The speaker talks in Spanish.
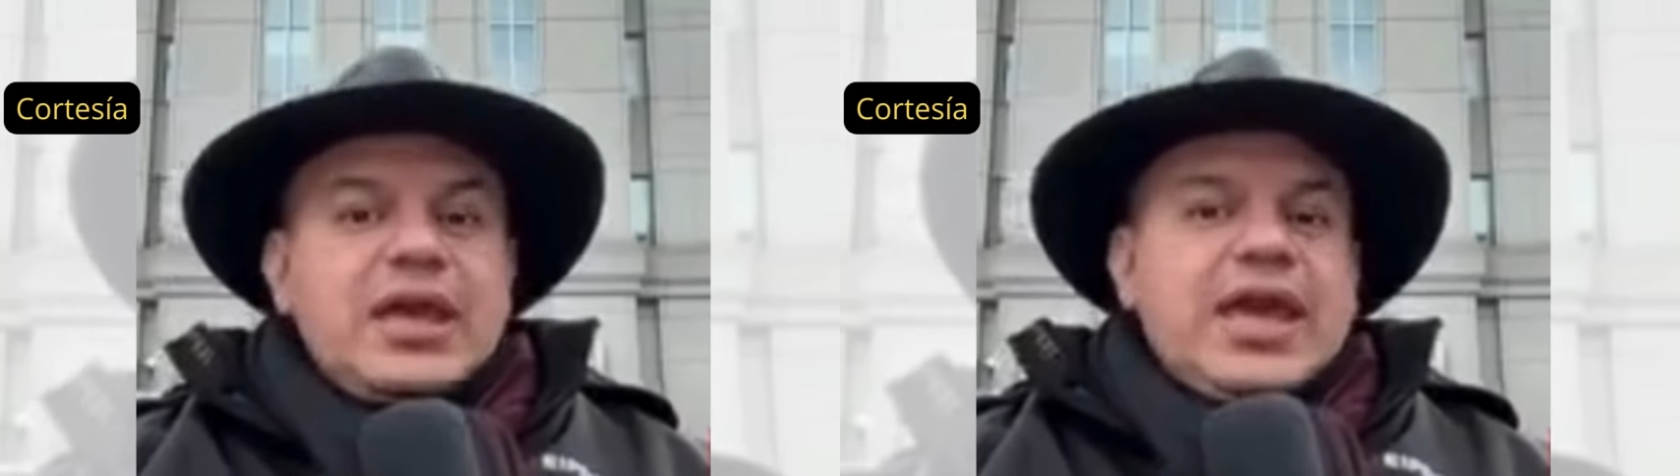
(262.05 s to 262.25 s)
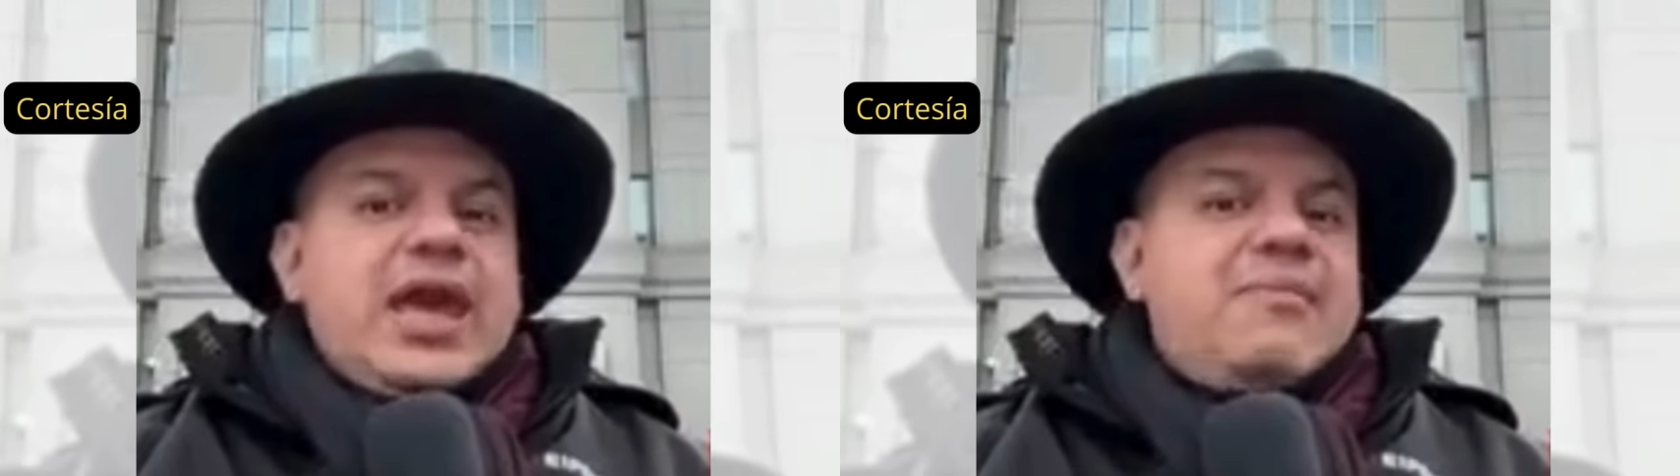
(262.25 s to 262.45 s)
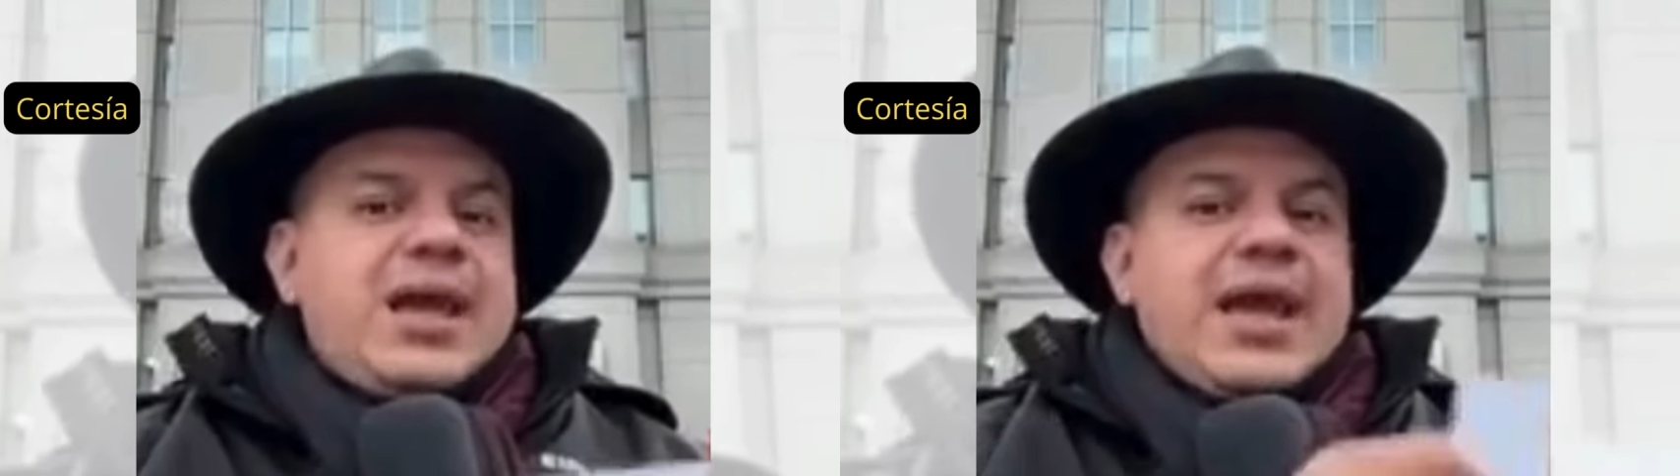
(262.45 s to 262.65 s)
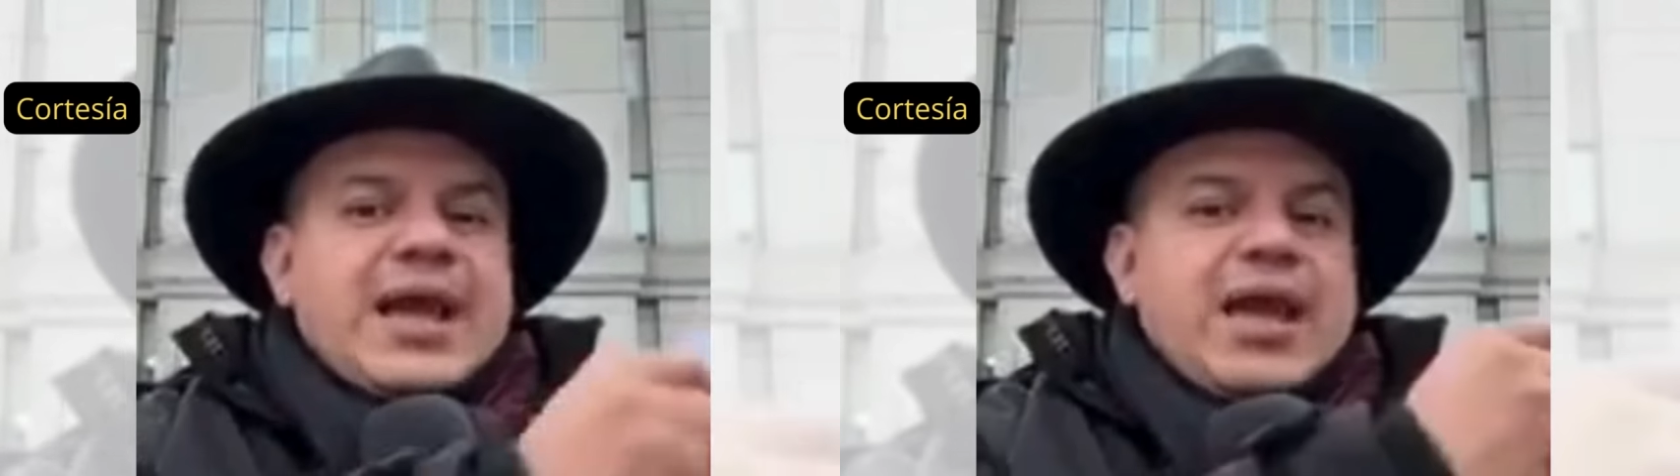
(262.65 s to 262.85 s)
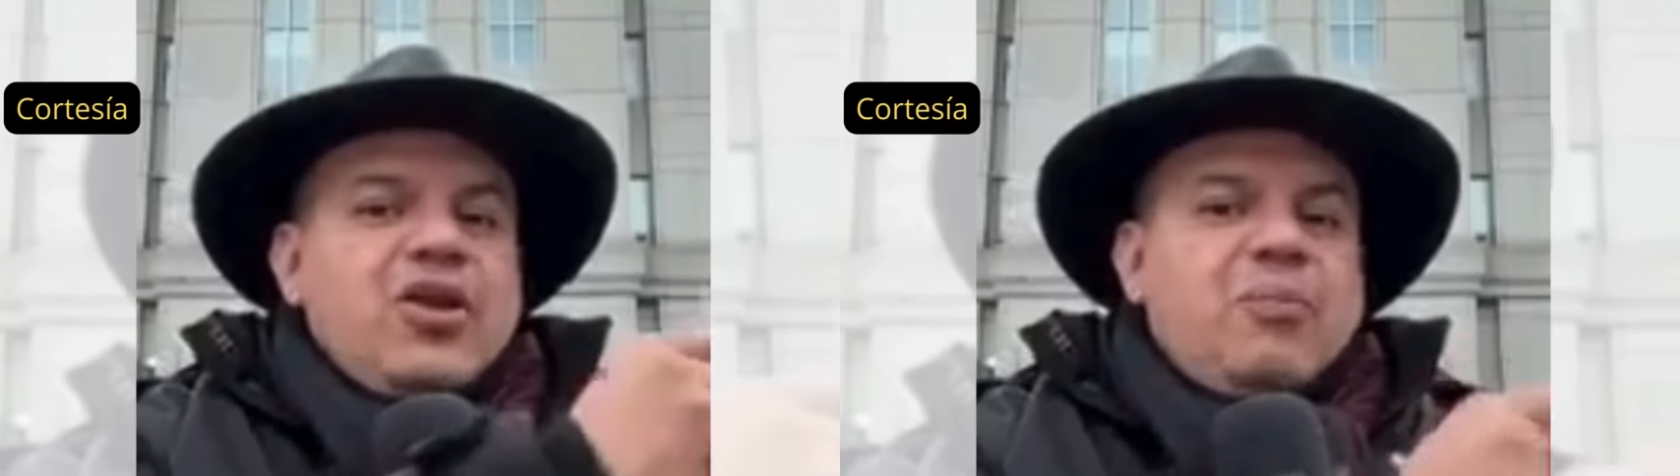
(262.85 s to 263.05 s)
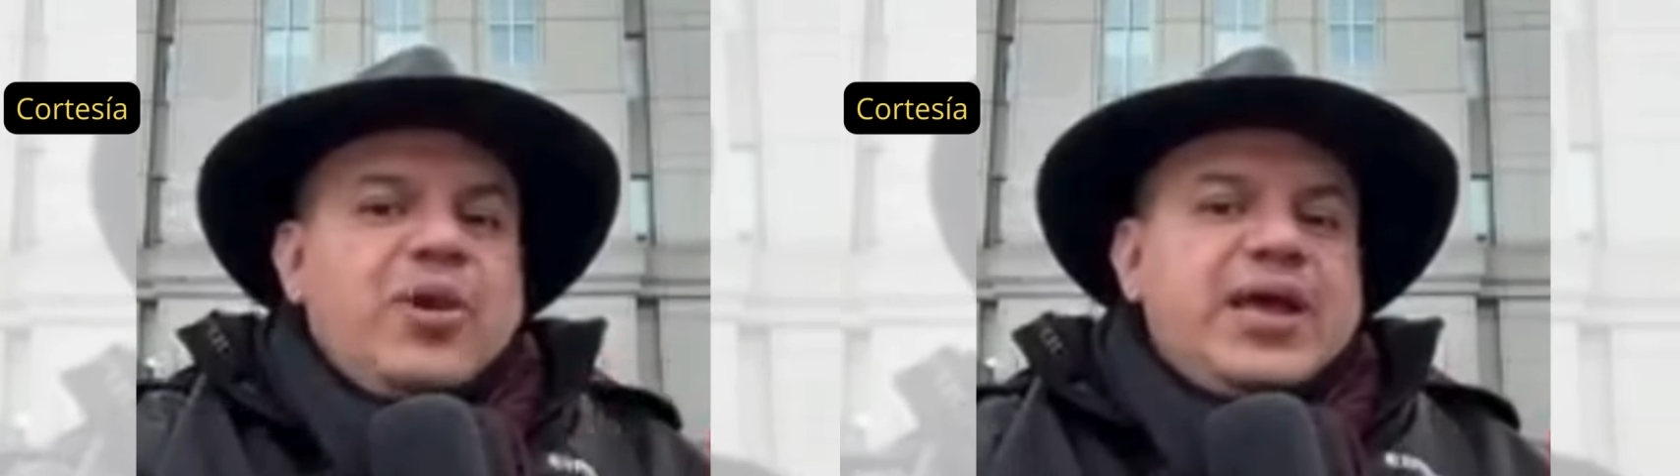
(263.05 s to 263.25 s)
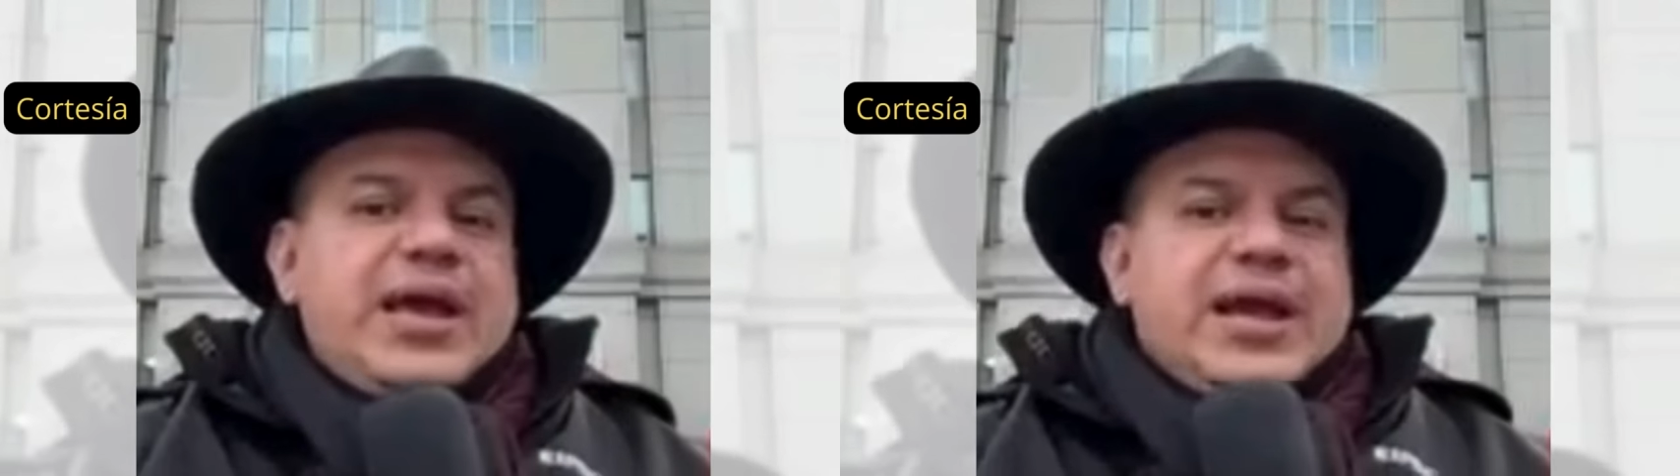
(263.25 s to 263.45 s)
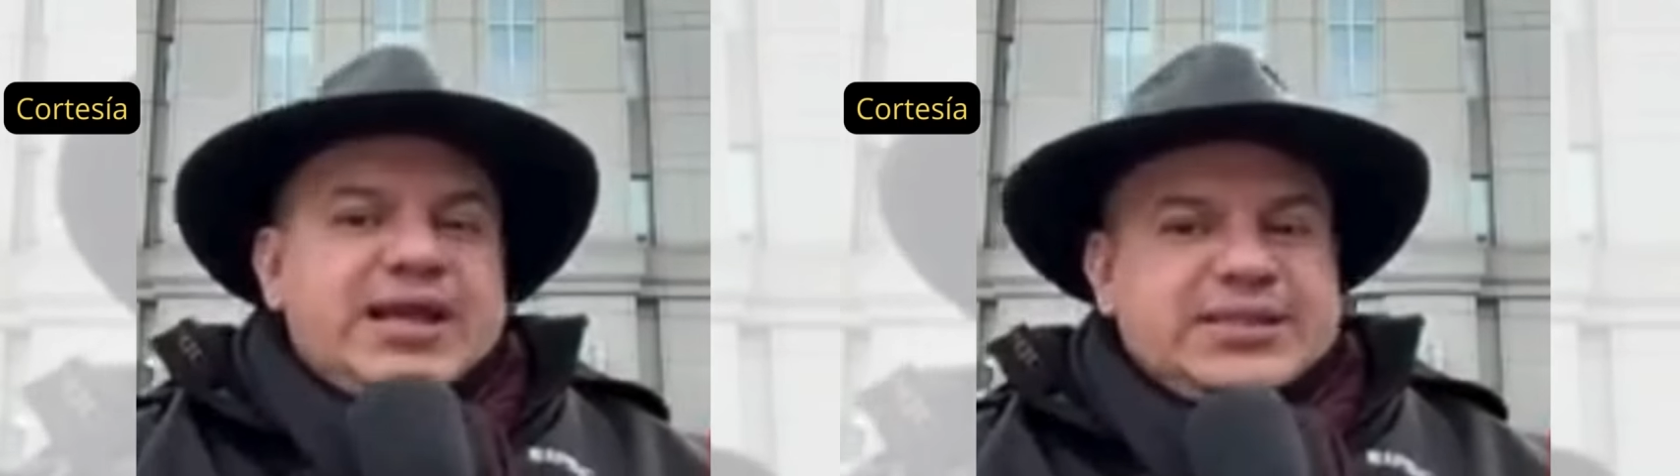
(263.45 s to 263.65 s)
Eh, acá lo pueden
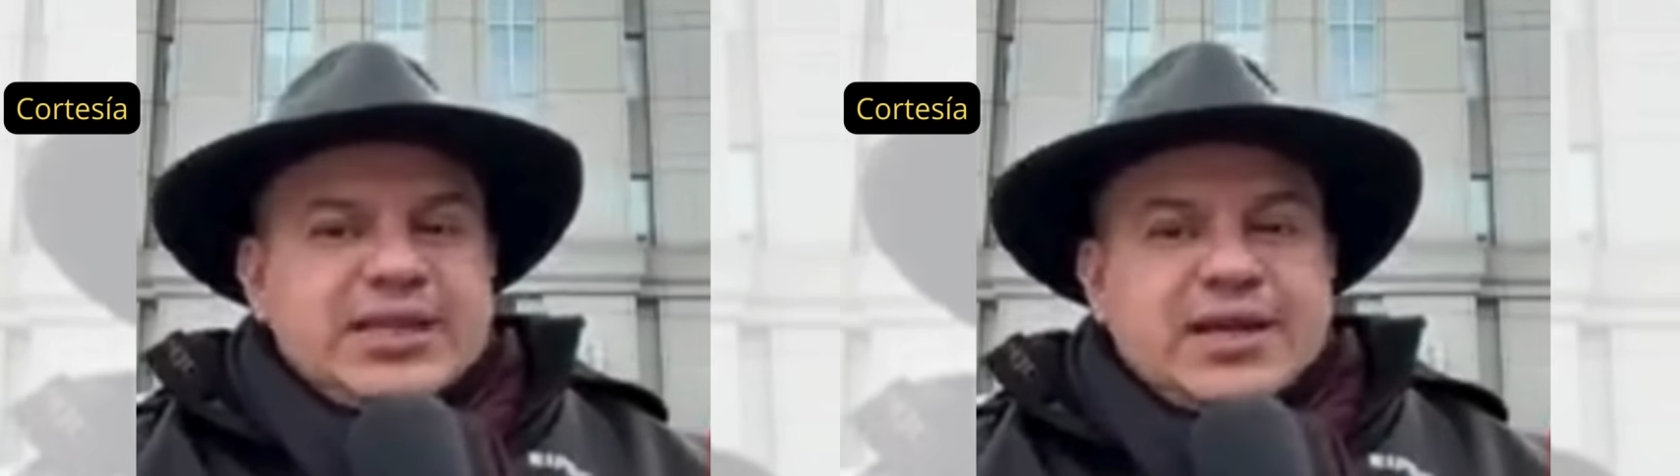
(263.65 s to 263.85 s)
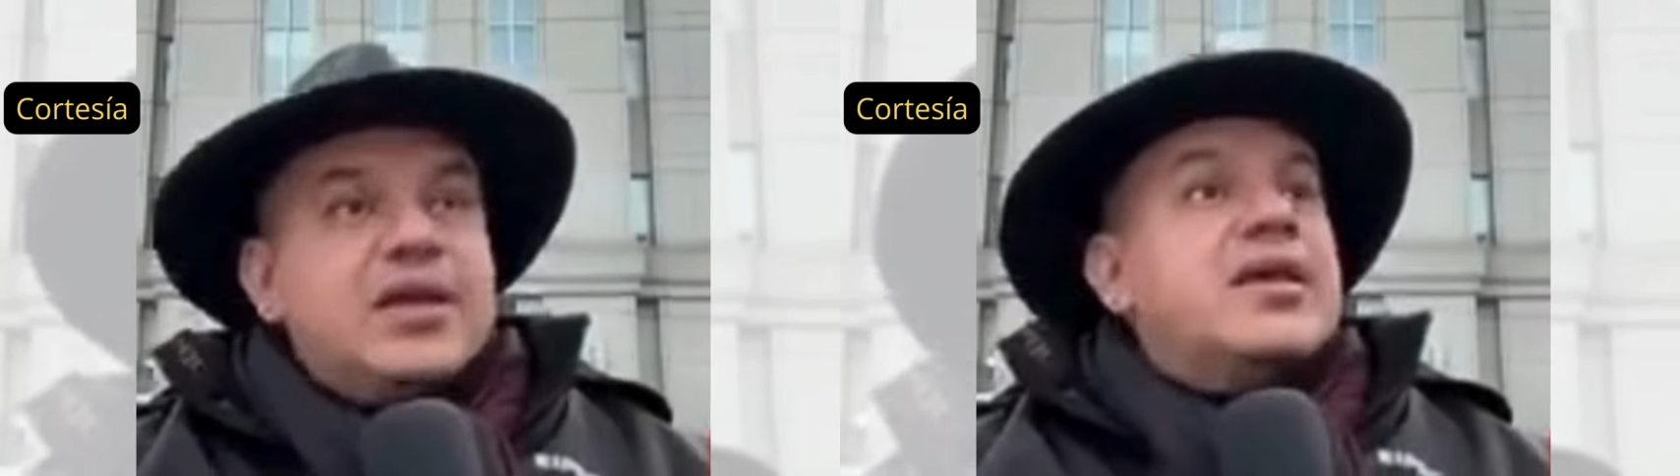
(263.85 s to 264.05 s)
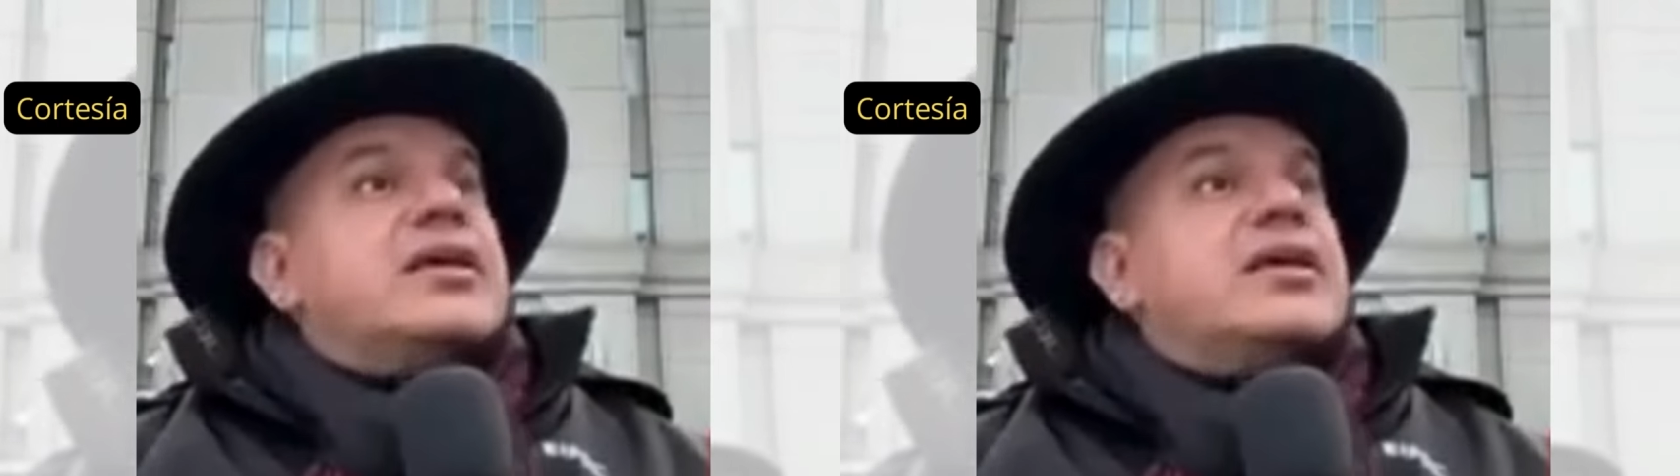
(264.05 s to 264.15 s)
arrestar,